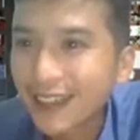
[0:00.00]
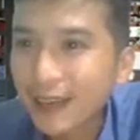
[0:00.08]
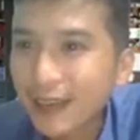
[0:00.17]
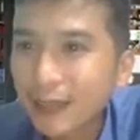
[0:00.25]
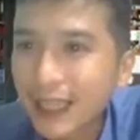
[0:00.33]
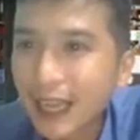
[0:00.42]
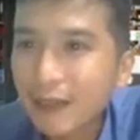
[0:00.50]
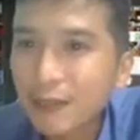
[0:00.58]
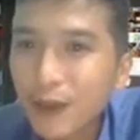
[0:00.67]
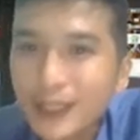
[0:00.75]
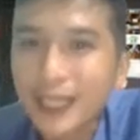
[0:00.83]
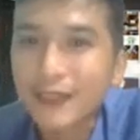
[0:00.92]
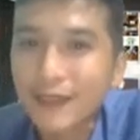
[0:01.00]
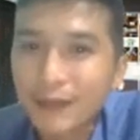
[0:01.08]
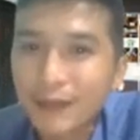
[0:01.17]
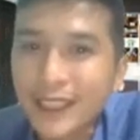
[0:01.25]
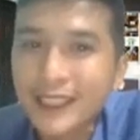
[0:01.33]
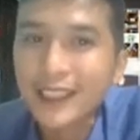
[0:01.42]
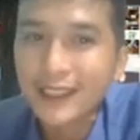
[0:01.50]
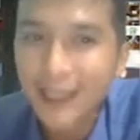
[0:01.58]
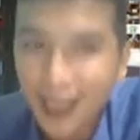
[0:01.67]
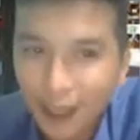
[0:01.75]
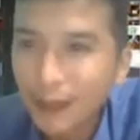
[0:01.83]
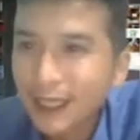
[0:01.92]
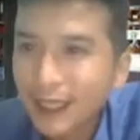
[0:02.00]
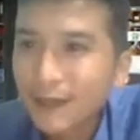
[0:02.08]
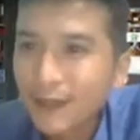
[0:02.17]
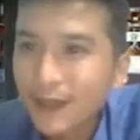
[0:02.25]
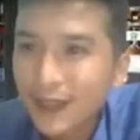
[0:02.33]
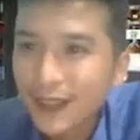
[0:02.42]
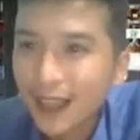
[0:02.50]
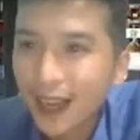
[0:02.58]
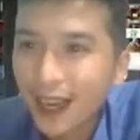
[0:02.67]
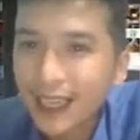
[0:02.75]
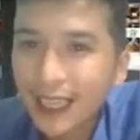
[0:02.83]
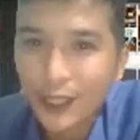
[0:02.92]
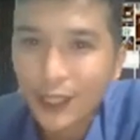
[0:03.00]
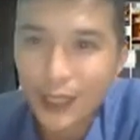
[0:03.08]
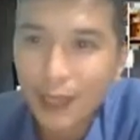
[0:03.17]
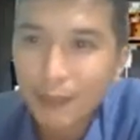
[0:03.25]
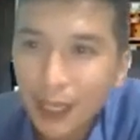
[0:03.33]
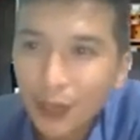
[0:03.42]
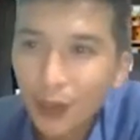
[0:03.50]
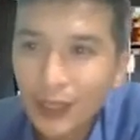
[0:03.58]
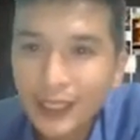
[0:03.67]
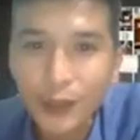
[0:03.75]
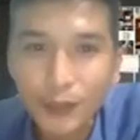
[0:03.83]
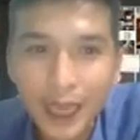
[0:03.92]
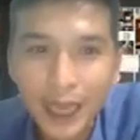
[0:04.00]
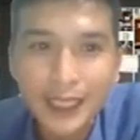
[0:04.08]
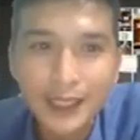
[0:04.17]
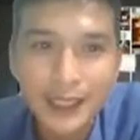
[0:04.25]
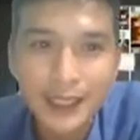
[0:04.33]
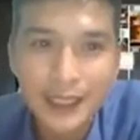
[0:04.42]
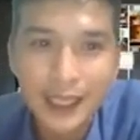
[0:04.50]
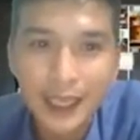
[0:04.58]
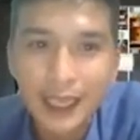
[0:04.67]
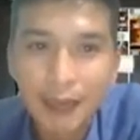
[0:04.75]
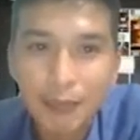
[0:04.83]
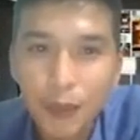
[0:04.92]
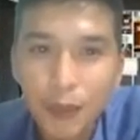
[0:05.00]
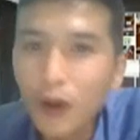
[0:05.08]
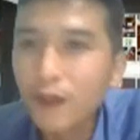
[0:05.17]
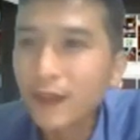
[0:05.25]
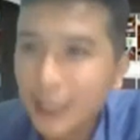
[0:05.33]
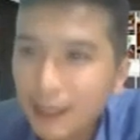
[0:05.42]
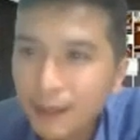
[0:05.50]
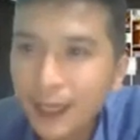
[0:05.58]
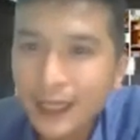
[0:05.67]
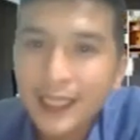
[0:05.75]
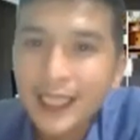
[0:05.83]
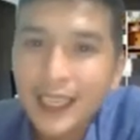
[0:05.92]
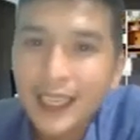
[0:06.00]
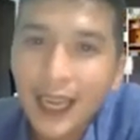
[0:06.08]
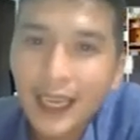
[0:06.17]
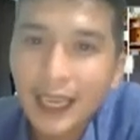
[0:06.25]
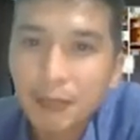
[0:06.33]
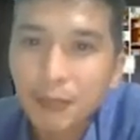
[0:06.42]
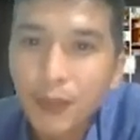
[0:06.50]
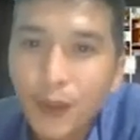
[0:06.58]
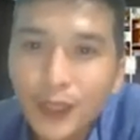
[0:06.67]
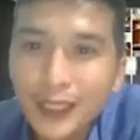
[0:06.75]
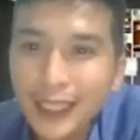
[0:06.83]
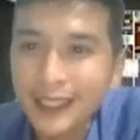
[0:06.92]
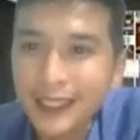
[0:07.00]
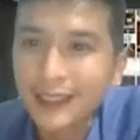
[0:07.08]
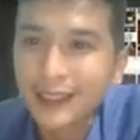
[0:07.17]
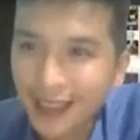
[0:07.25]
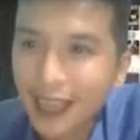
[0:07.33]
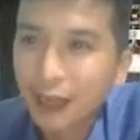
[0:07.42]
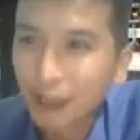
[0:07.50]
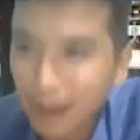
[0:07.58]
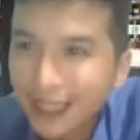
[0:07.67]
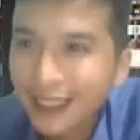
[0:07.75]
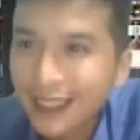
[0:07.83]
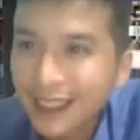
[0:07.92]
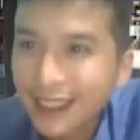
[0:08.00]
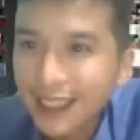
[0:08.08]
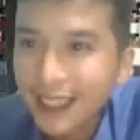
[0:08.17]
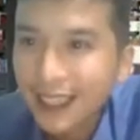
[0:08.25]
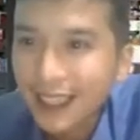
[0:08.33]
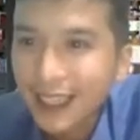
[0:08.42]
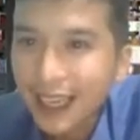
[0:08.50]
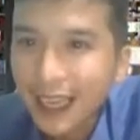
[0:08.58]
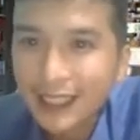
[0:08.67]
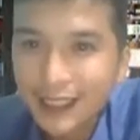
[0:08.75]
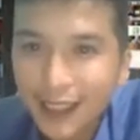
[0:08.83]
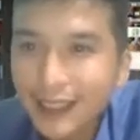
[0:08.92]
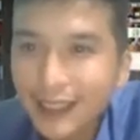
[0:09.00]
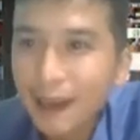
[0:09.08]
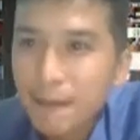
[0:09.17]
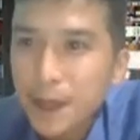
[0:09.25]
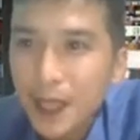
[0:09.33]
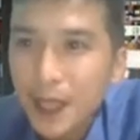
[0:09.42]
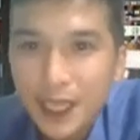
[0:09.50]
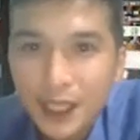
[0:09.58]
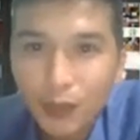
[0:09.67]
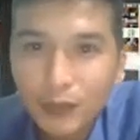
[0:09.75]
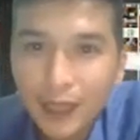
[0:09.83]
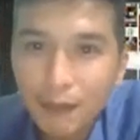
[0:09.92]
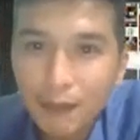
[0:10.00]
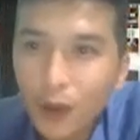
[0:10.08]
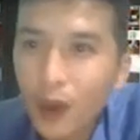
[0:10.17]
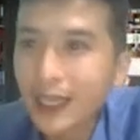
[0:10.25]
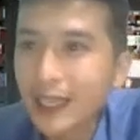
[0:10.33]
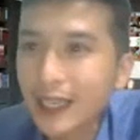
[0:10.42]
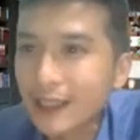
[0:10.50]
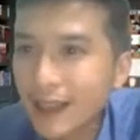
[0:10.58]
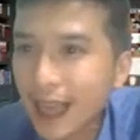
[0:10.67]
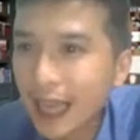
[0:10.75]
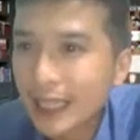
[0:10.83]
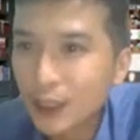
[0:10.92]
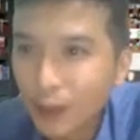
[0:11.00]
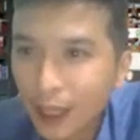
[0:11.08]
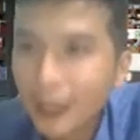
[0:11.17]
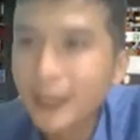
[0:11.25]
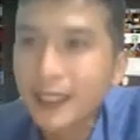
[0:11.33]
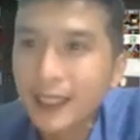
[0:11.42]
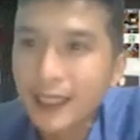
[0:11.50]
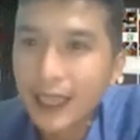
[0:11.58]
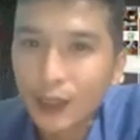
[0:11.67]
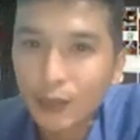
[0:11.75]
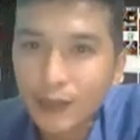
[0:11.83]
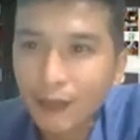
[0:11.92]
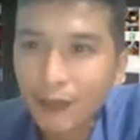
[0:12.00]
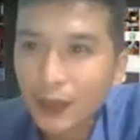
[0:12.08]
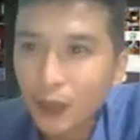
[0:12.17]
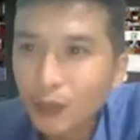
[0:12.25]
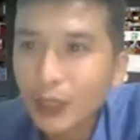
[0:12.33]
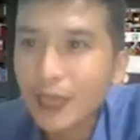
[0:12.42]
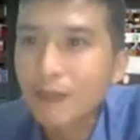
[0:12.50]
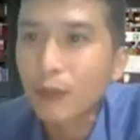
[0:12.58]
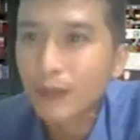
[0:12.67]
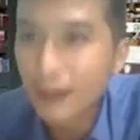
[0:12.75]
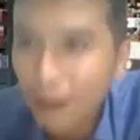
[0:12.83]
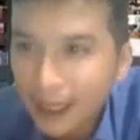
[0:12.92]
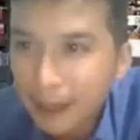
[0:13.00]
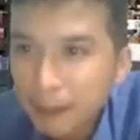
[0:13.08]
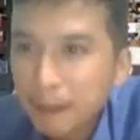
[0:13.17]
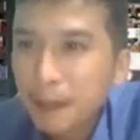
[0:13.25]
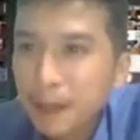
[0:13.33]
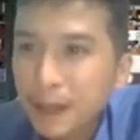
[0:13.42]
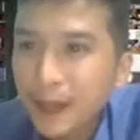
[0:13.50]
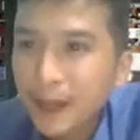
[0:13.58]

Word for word: Đúng không ạ? Mình đang mua sản phẩm trên cái cửa hàng của mình. Đó. Anh chị có thể bình luận trên khung chat, đó chính là gì ạ? Là mua với chính mình hay là mua chính từ cửa hàng của mình. Anh chị nhớ nha, chúng ta mua ở cái cửa hàng siêu thị là chúng ta phải tốn tiền một trăm phần trăm.